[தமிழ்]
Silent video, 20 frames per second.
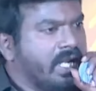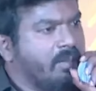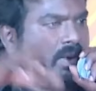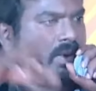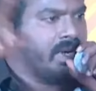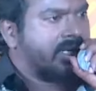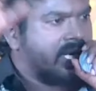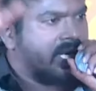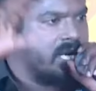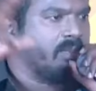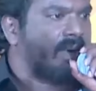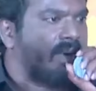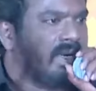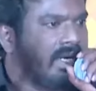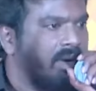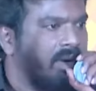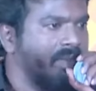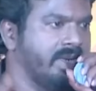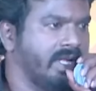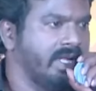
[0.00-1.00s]
பண்ணுங்க நல்லா பண்ணுங்க
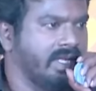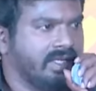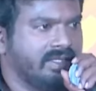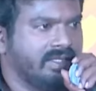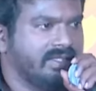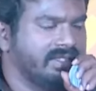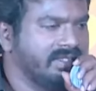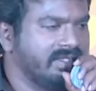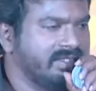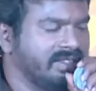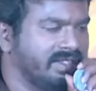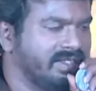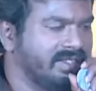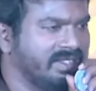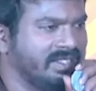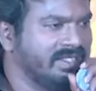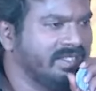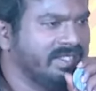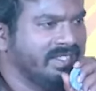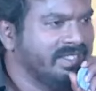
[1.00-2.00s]
அப்படின்னாரு
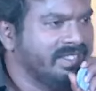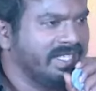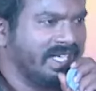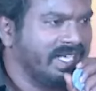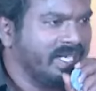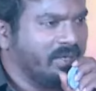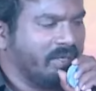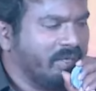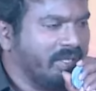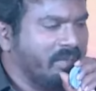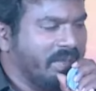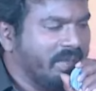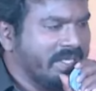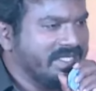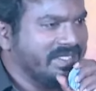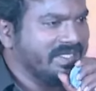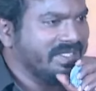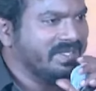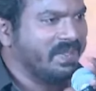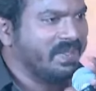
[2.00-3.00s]
அவர் தான் பேசுங்க